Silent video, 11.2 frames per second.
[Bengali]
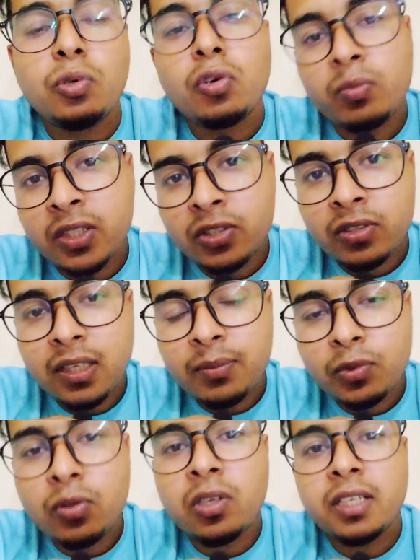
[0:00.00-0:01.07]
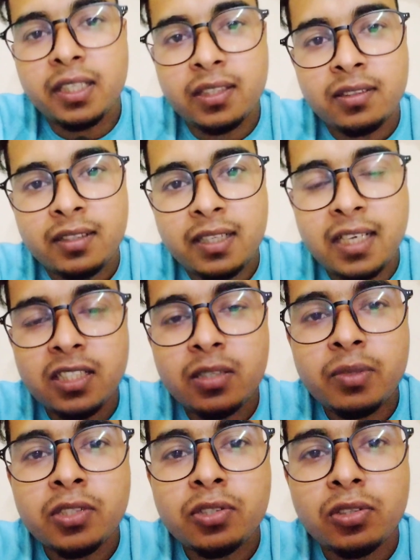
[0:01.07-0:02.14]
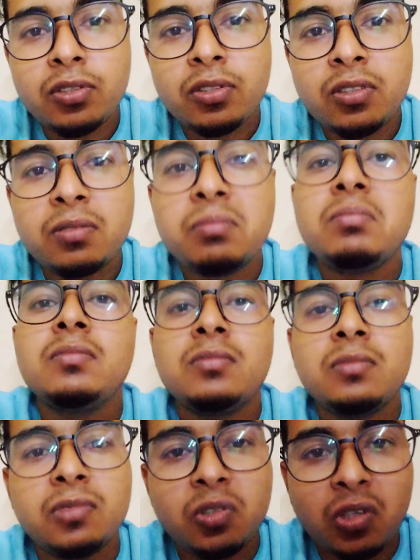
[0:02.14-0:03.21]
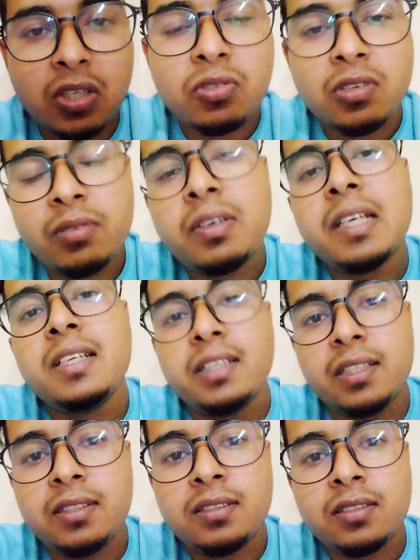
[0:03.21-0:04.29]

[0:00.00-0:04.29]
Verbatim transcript: গরুর মাংসর দাম তো অনেক খাসির মাংস তো ধরা ছোঁয়ার বাহিরেই